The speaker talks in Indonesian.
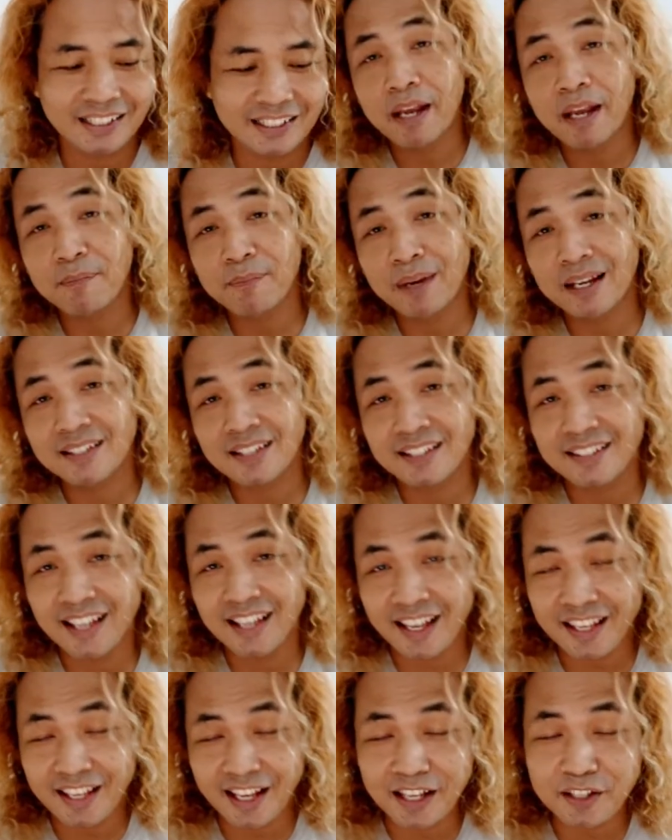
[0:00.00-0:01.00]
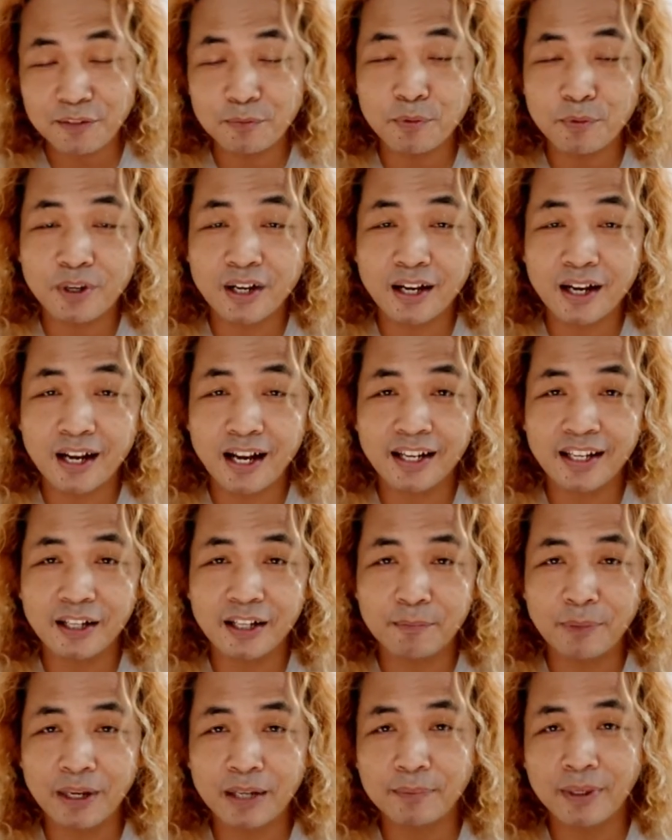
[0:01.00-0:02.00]
Baik-baik saja ya, semoga
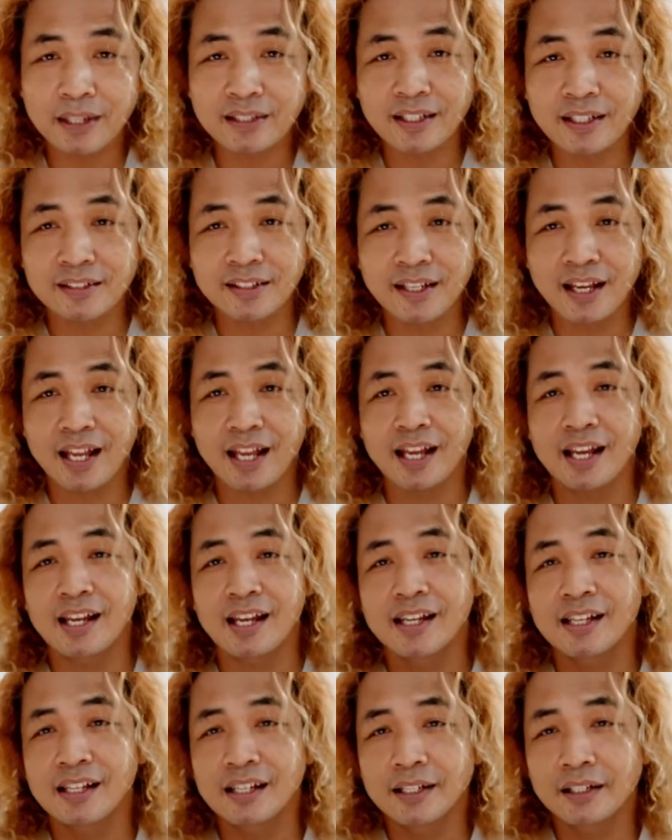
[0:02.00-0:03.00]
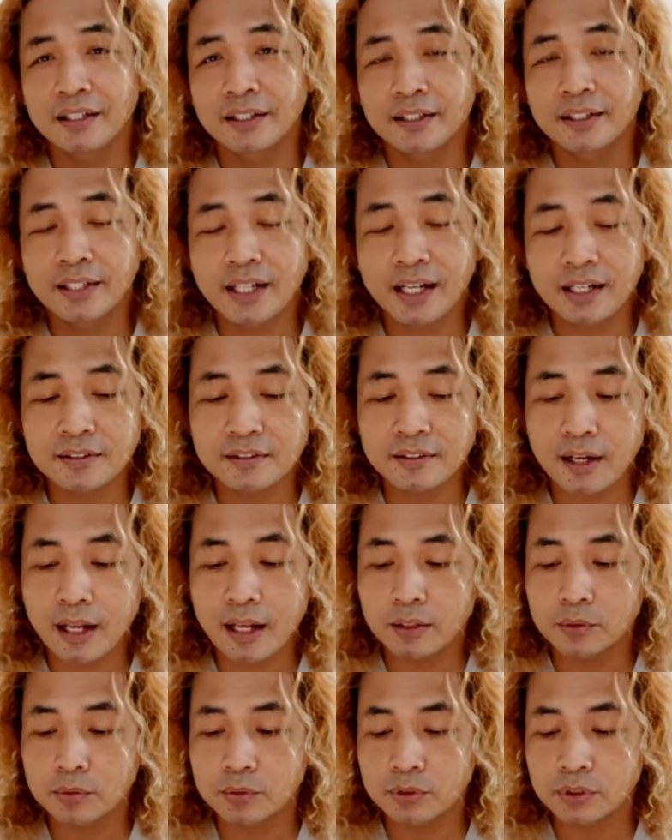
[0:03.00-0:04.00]
kalian baik-baik saja dan
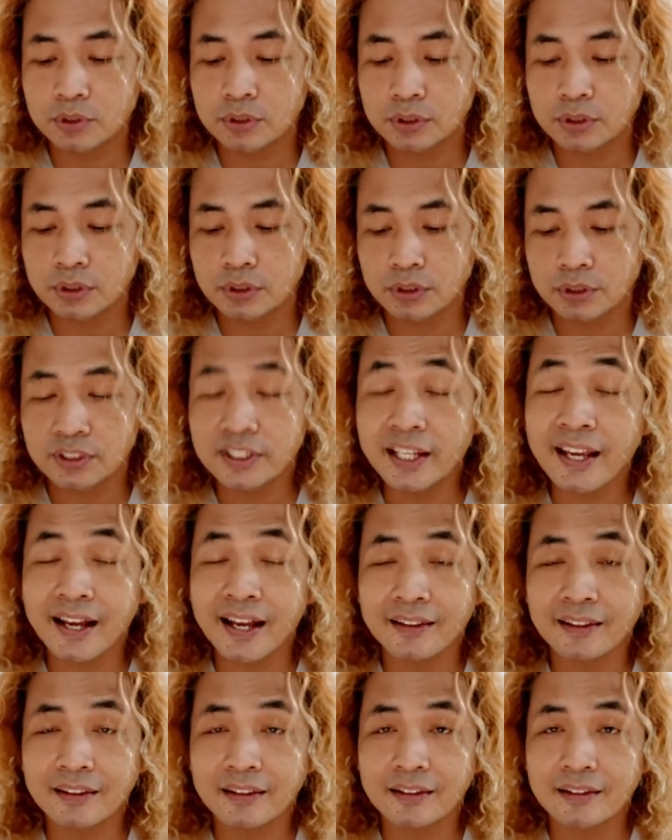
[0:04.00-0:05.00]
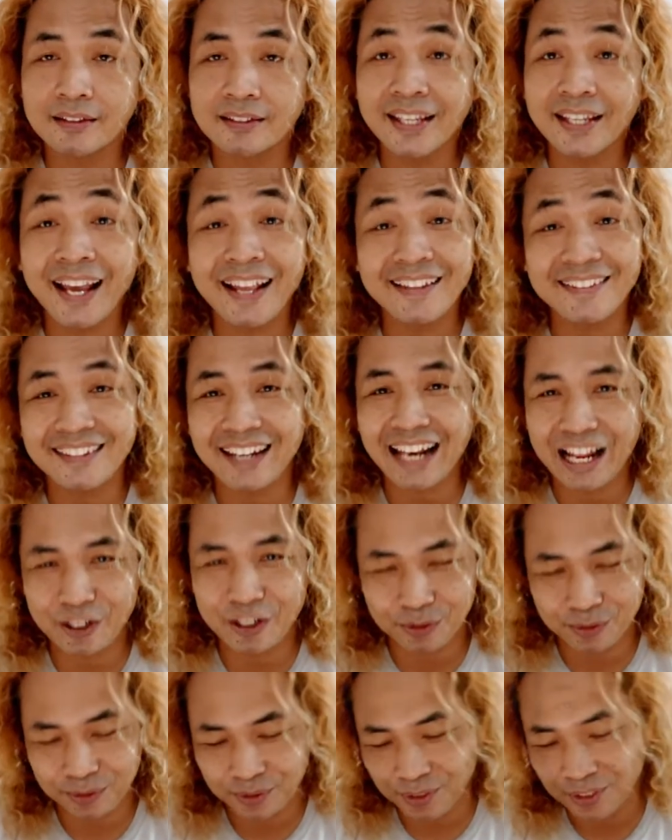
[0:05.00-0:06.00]
selalu sehat, sehat
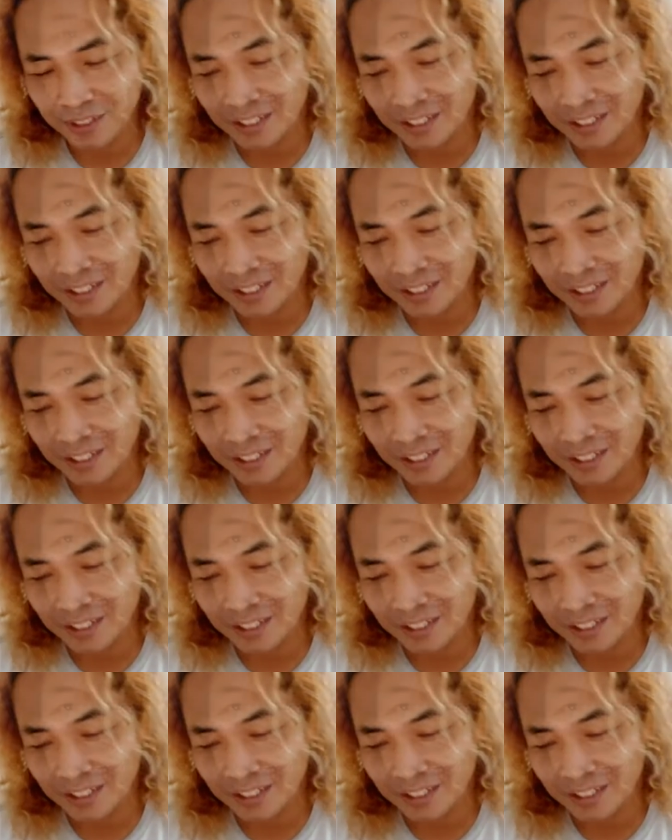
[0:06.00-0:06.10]
selalu.